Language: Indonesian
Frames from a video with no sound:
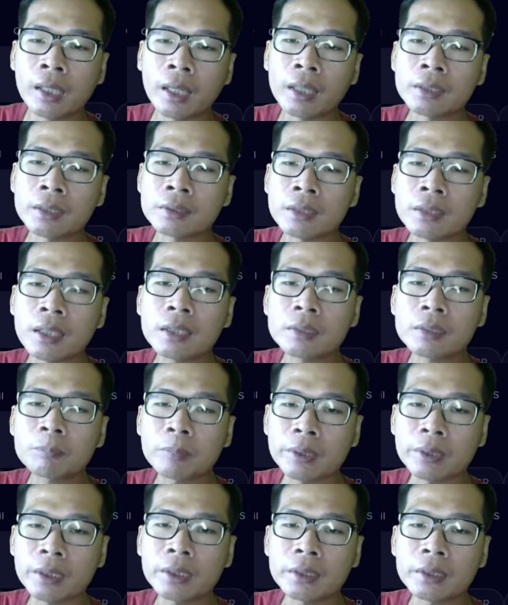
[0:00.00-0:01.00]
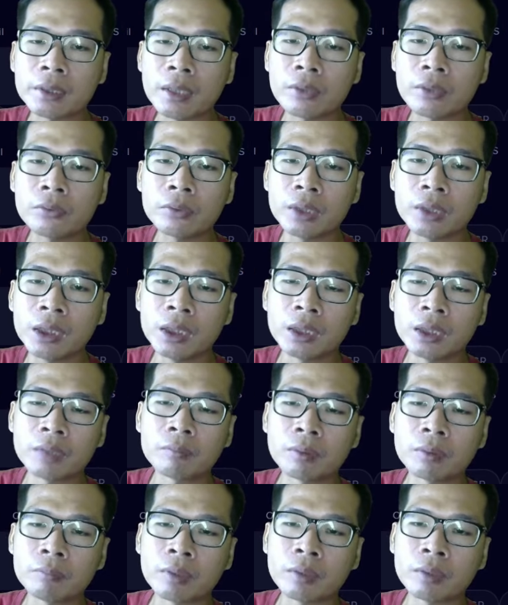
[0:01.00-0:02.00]
SH seperti yang sangkut ini
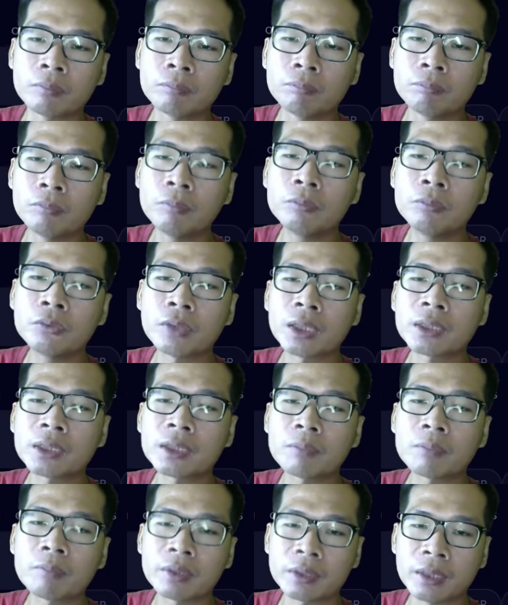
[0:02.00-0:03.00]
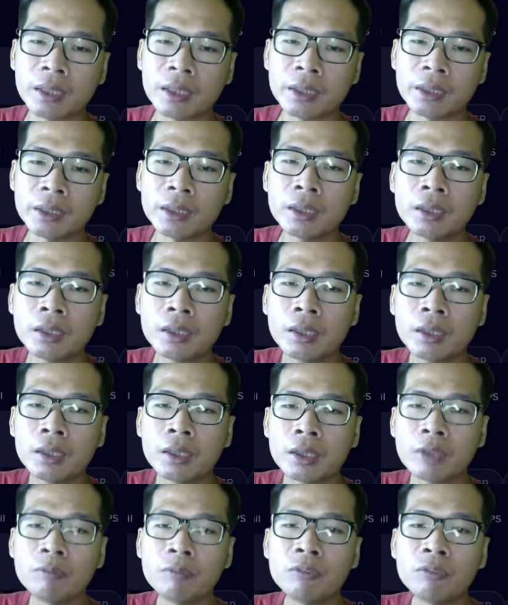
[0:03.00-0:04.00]
teman-teman belum jualan sama sekali
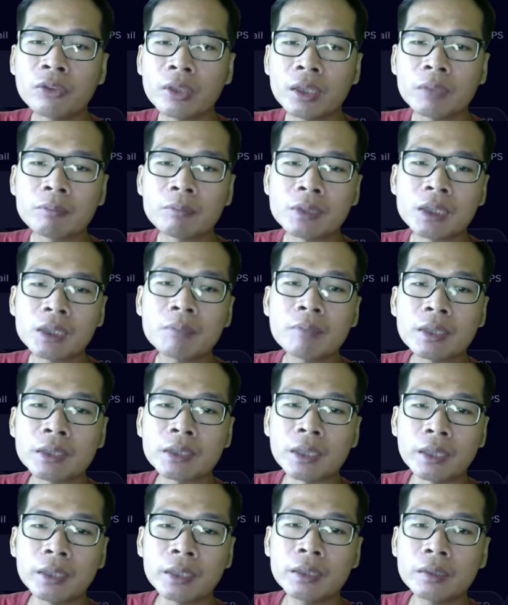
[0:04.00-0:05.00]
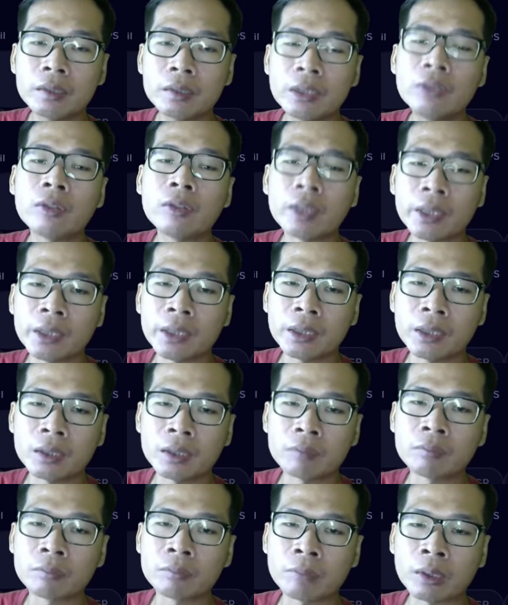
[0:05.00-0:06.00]
kemungkinan besar masih ada digoreng ini
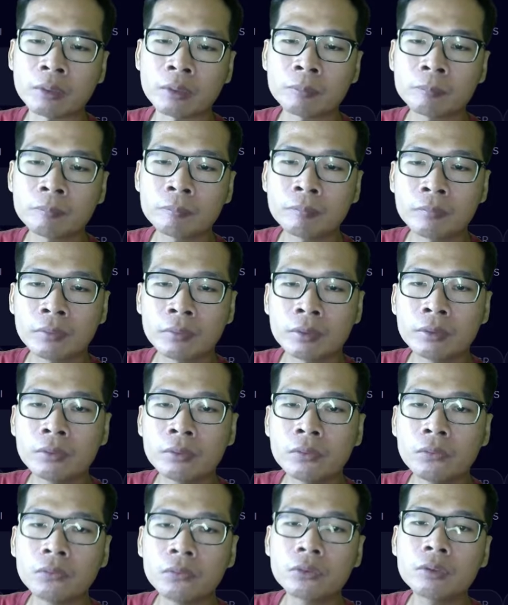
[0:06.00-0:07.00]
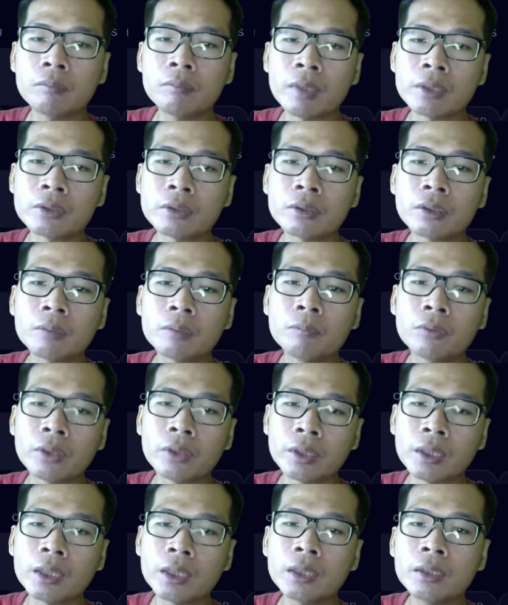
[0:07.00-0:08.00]
teman-teman untuk besok
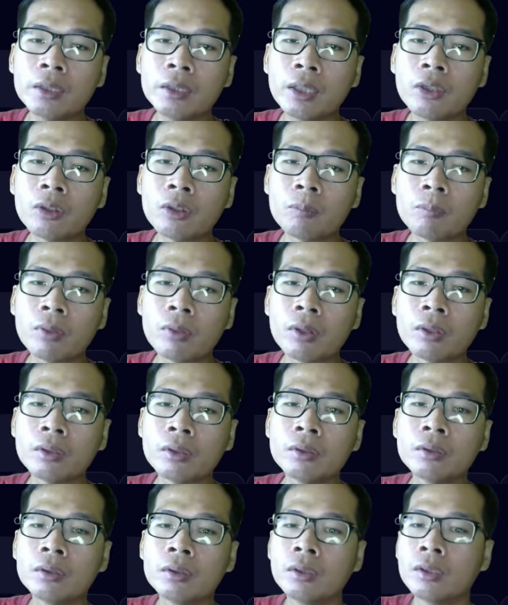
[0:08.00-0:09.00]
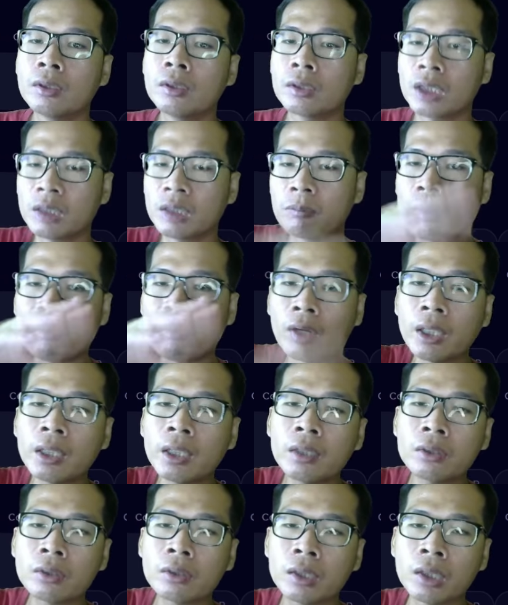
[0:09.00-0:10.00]
kemungkinan dia open ke bawah ya
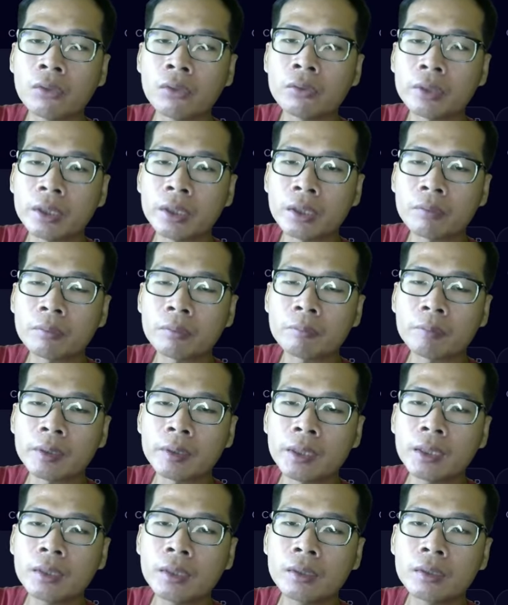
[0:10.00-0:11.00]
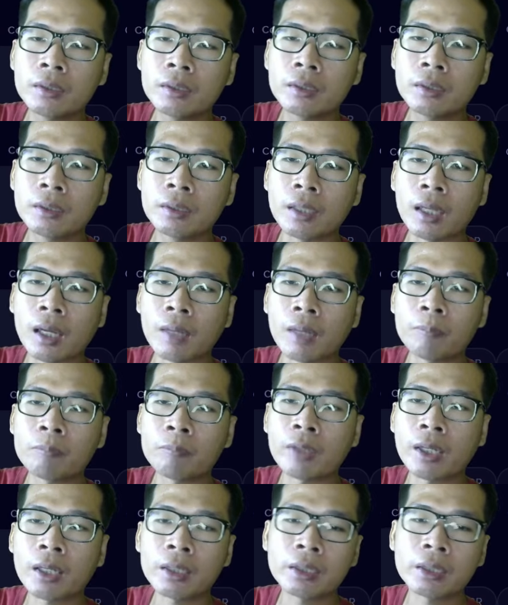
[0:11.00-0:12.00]
low ya teman-teman ya nah
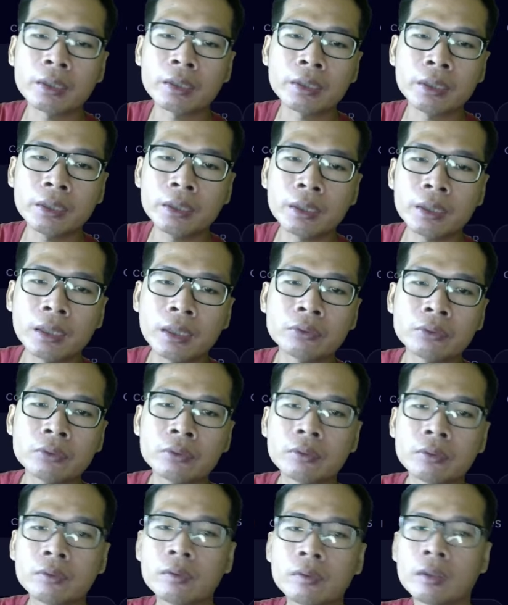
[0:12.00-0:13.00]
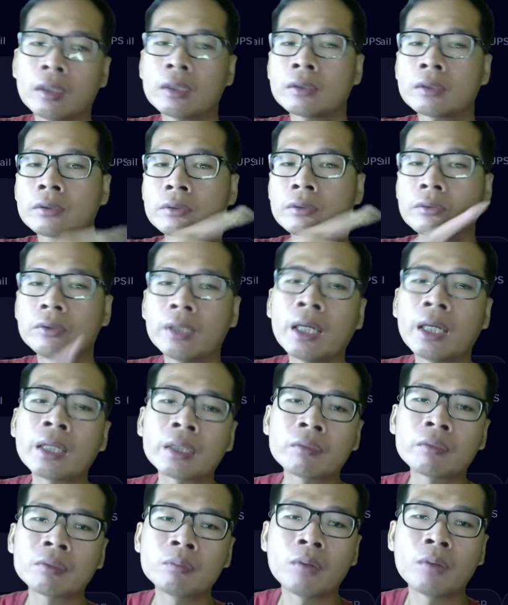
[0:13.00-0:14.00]
apakah nanti dia lanjut langsung
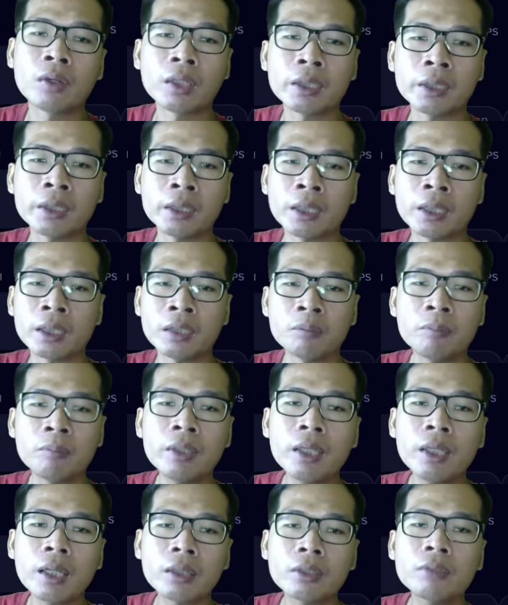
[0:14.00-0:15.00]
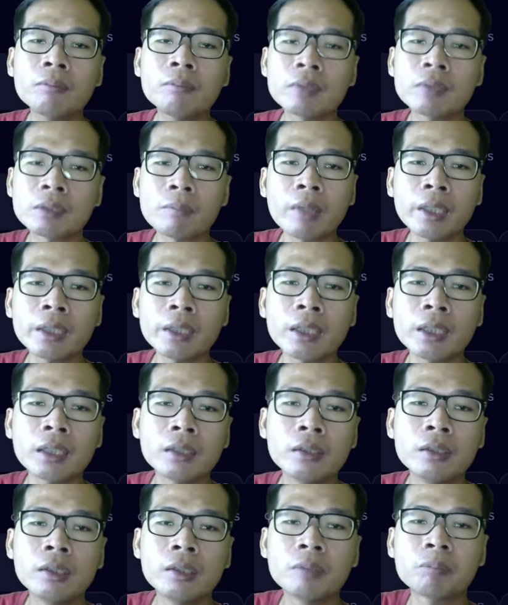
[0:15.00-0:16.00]
dihantam ke bawah lagi ALB atau mau
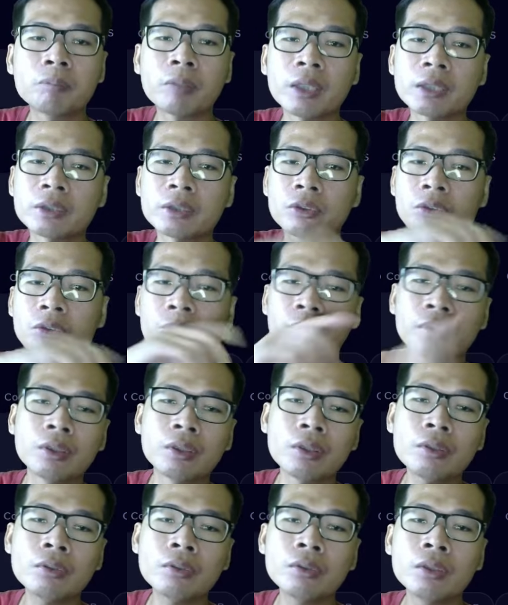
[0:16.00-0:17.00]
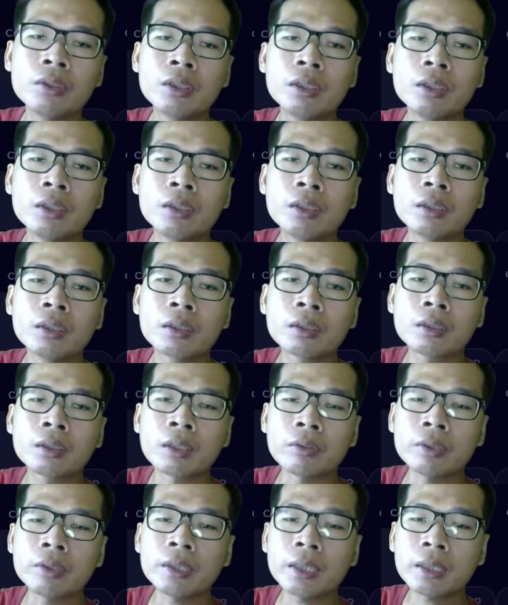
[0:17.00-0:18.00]
sebaliknya pada saat open low
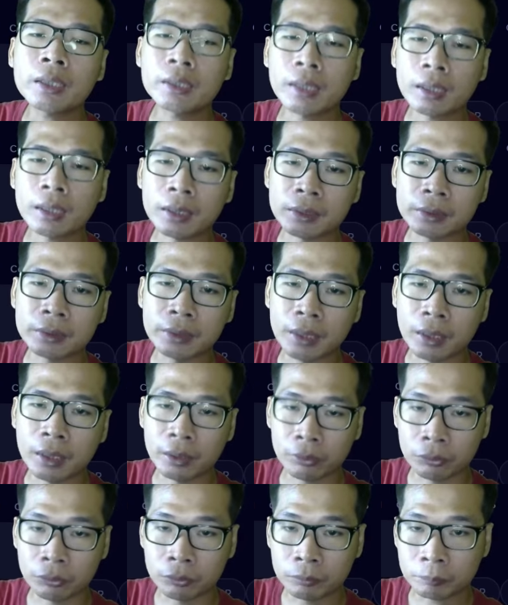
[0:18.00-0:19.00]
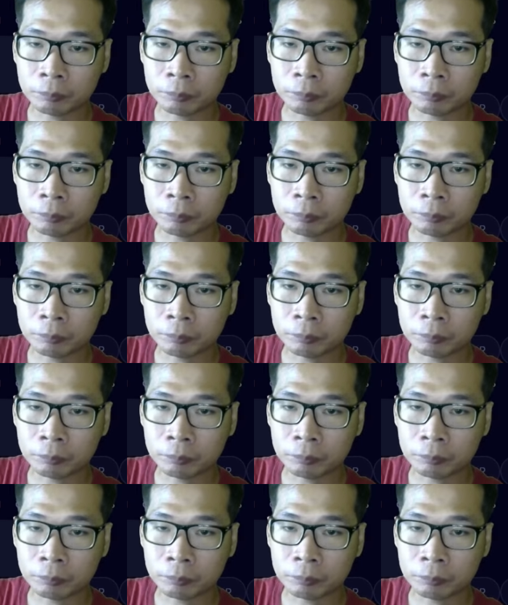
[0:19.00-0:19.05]
tahunya naik ke atas dia itu